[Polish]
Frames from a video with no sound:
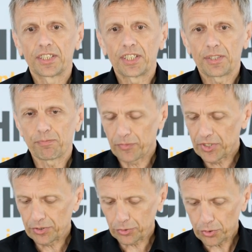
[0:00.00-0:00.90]
i
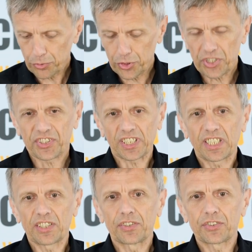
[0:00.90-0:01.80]
no to już jest
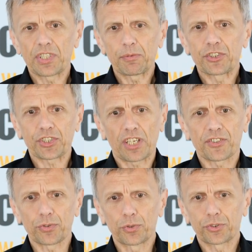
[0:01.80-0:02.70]
takie znamie
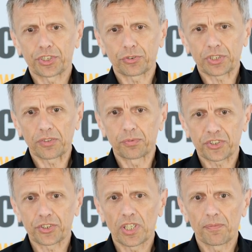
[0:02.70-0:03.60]
czasu, że to tak
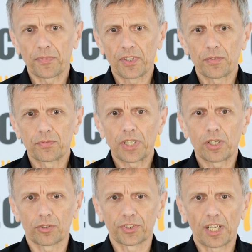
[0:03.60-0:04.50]
właśnie
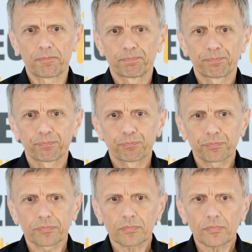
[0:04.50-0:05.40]
wygląda.
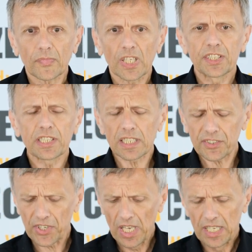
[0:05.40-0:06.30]
I
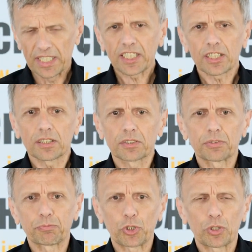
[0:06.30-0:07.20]
teraz, jakie
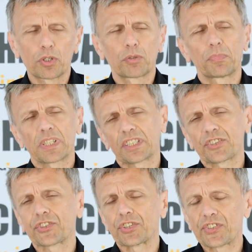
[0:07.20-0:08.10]
to ma
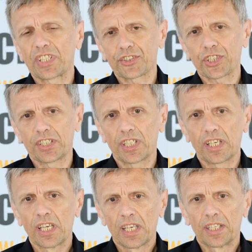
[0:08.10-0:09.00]
też
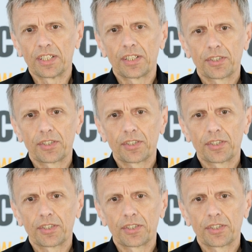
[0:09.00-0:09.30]
znaczenie, e,